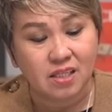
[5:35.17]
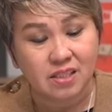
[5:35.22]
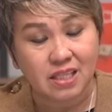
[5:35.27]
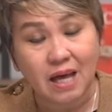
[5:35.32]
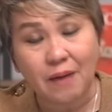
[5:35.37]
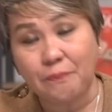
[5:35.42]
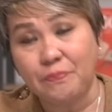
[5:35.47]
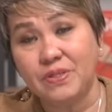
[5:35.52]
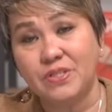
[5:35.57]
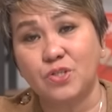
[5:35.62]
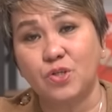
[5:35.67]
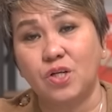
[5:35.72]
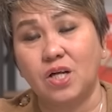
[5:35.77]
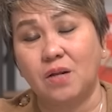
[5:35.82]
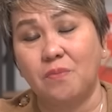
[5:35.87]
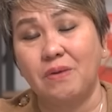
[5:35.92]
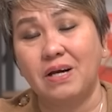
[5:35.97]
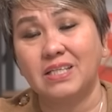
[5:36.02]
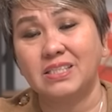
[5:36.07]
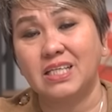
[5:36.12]
Tapi
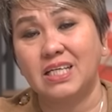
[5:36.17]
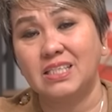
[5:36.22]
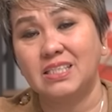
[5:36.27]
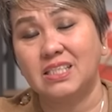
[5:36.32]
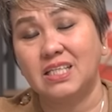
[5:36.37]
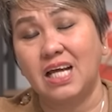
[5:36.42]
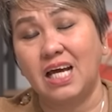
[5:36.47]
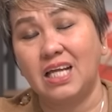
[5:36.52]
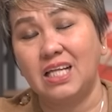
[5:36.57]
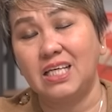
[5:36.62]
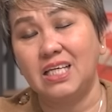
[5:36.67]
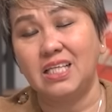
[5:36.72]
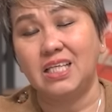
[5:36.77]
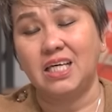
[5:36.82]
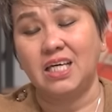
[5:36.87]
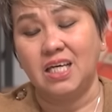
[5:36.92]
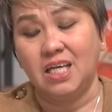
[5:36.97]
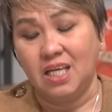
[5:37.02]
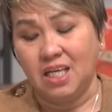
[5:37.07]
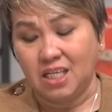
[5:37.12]
saudara bangsa Israel
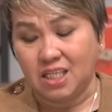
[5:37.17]
ini